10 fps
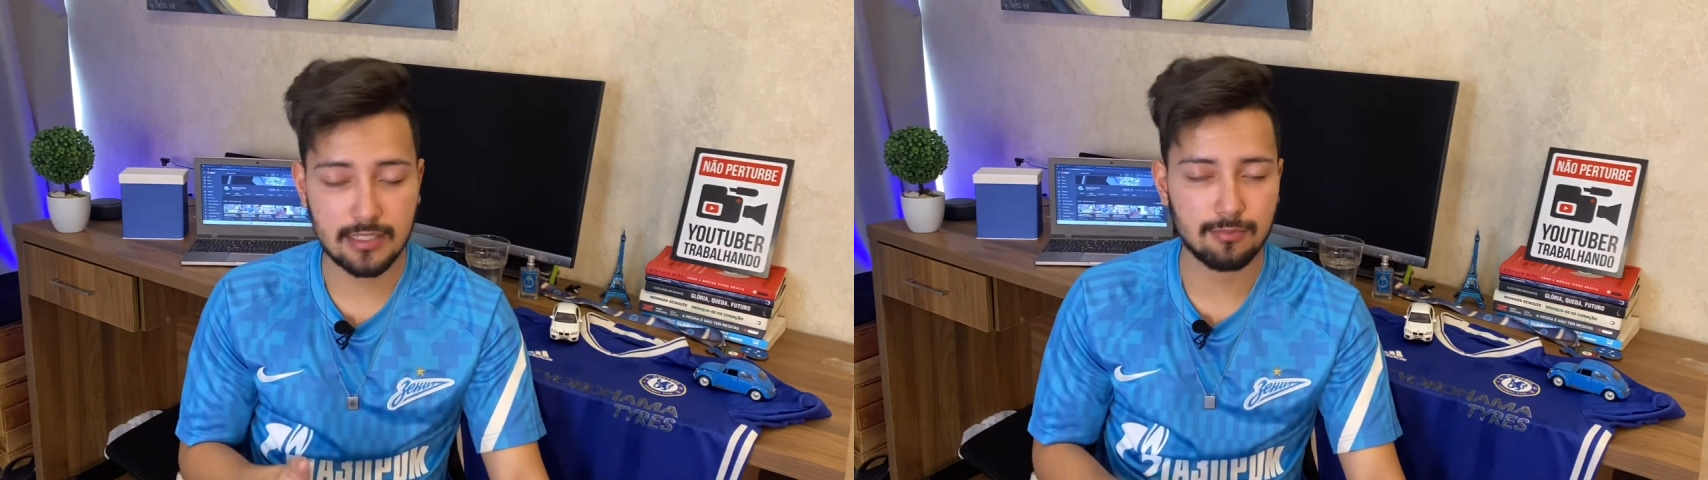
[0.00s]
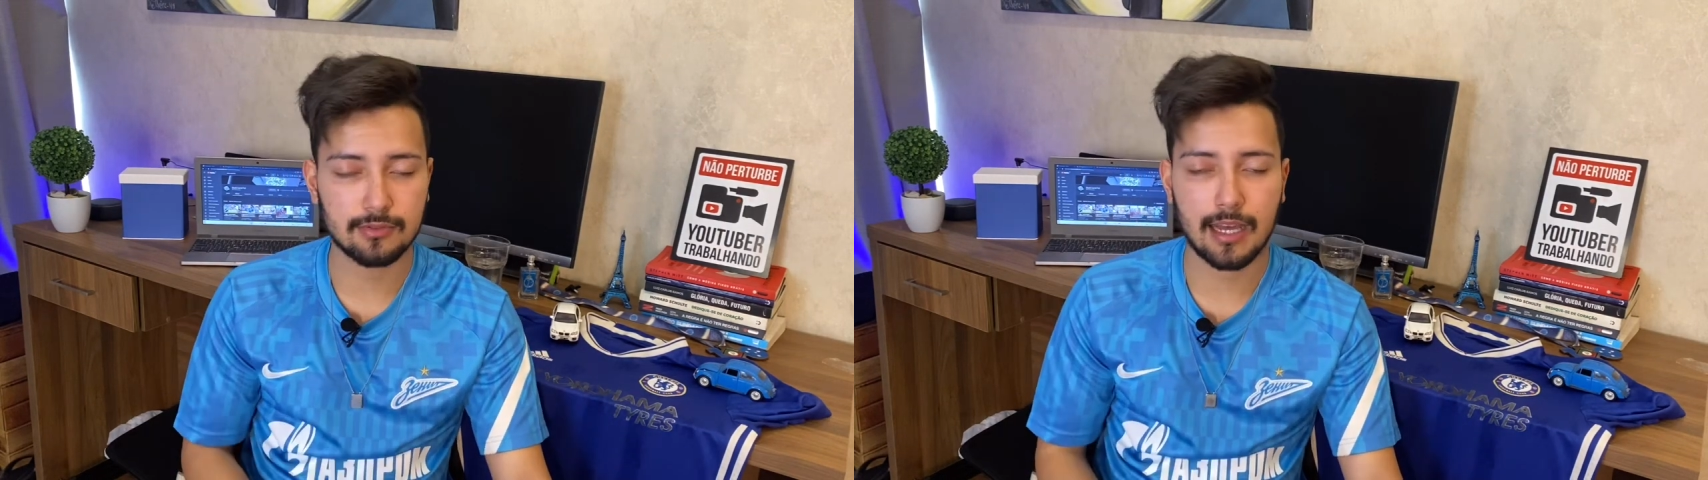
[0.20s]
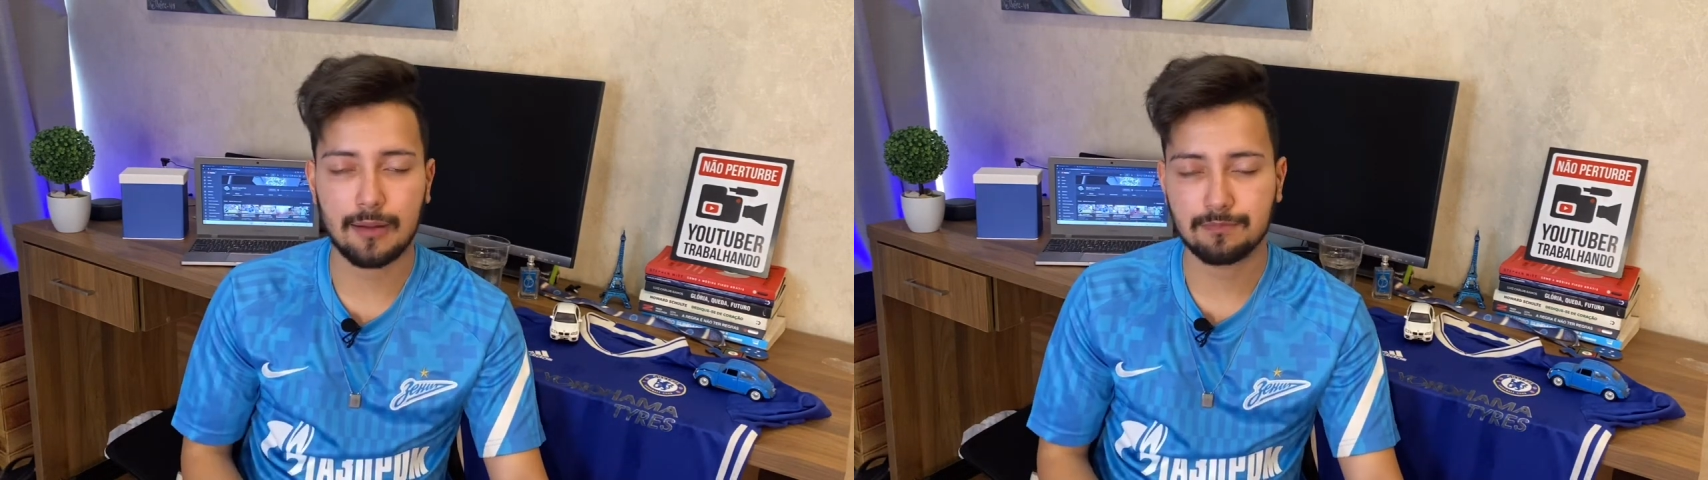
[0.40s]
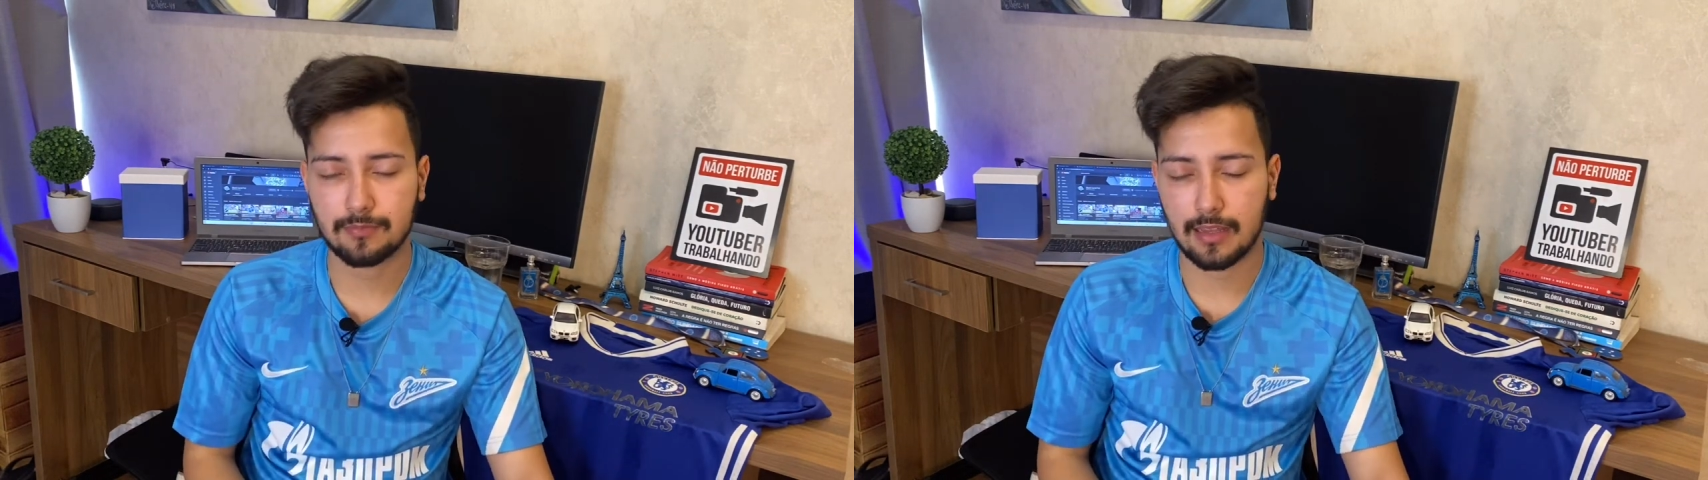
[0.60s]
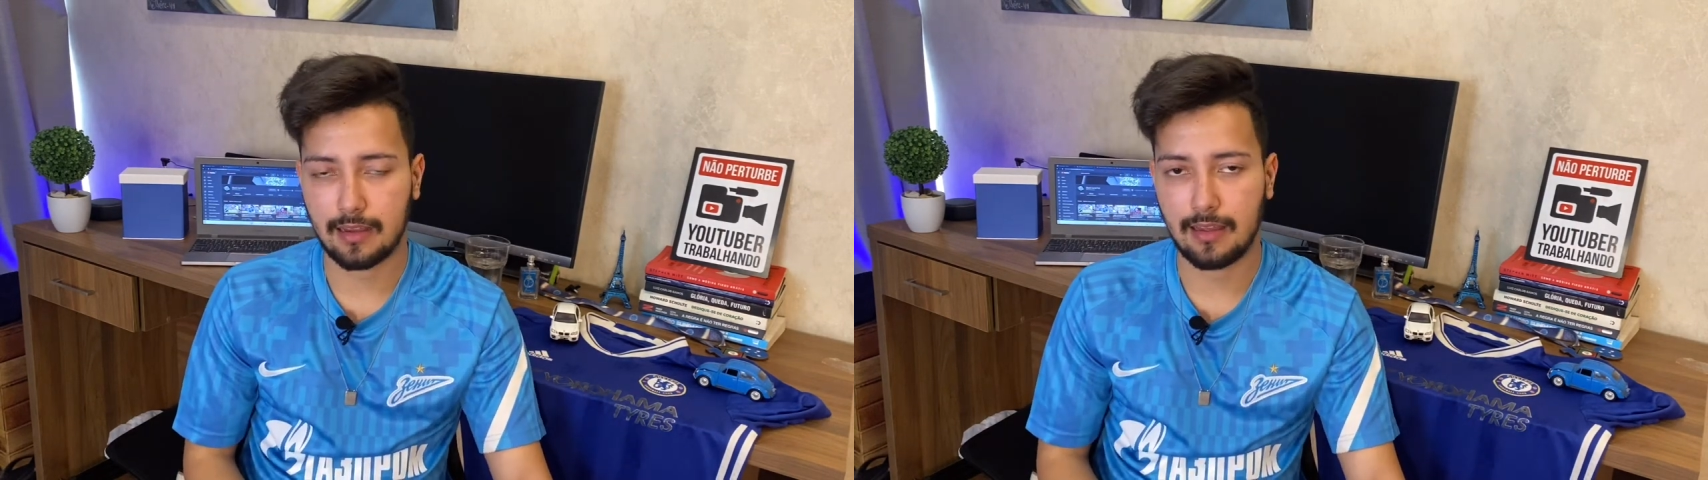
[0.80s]
disputar
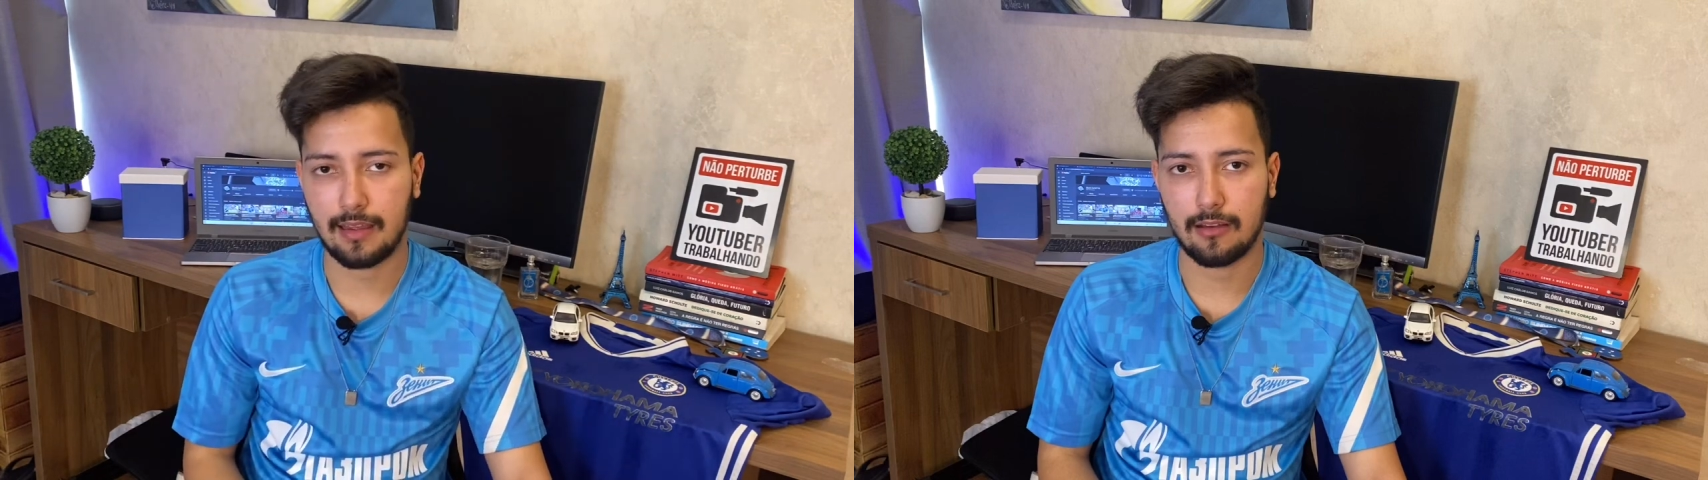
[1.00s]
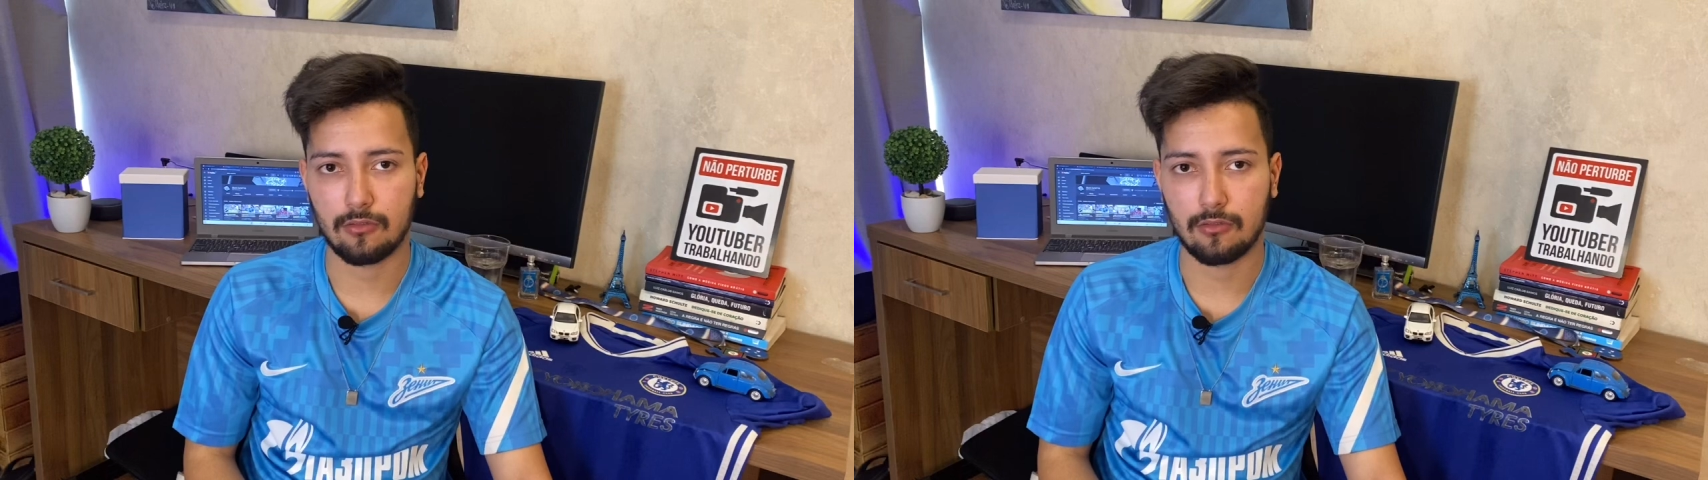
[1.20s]
é,